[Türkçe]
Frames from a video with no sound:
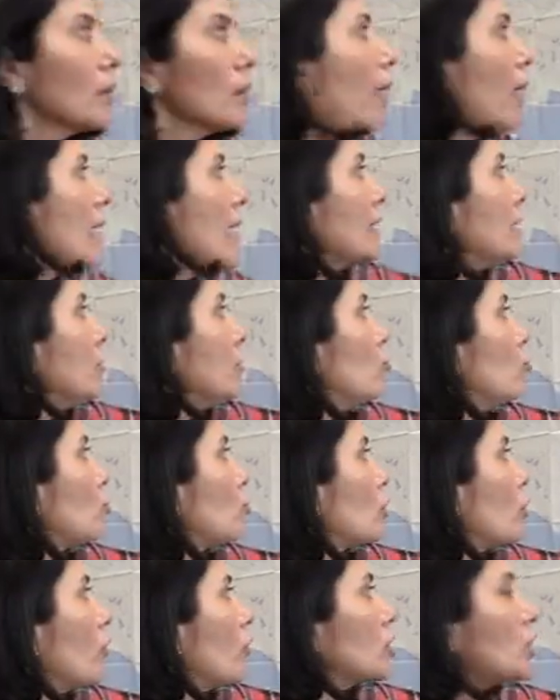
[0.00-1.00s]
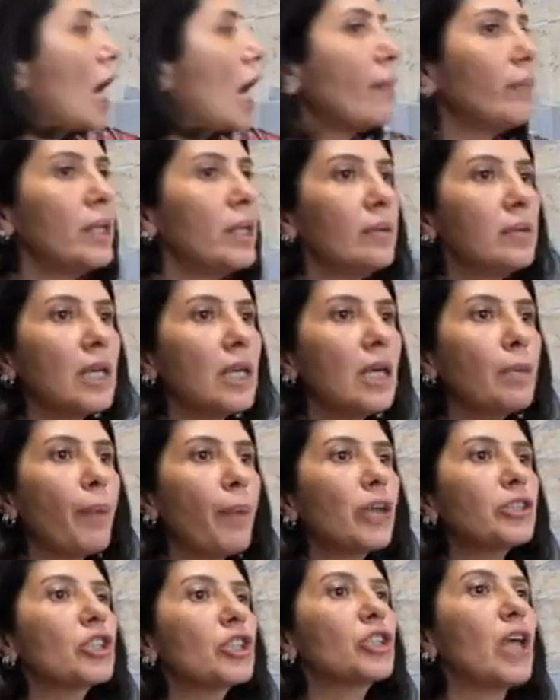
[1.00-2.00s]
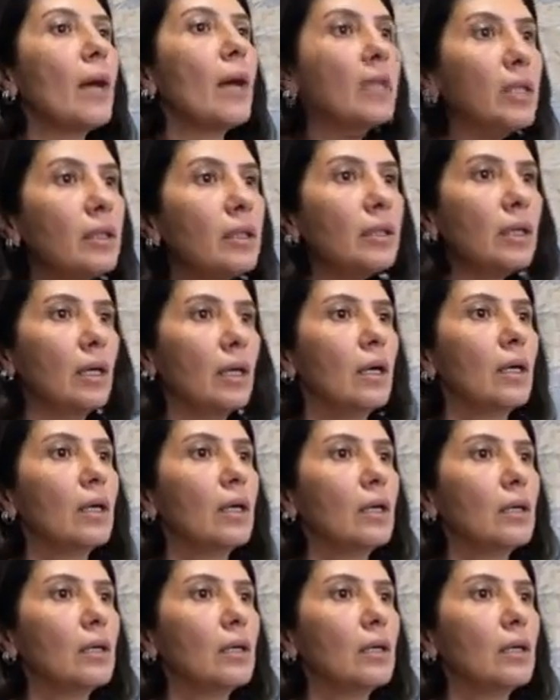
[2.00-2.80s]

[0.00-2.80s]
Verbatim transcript: Belki Yüksekova de ilk başta Şemdinli